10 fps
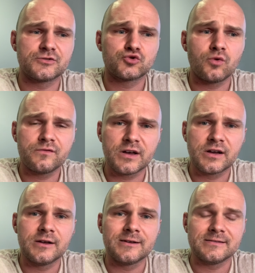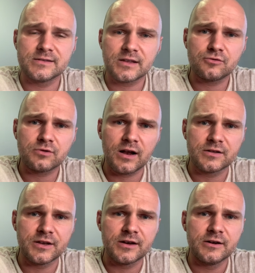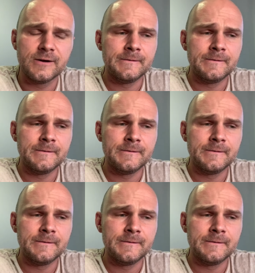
człowiek nienaturalnie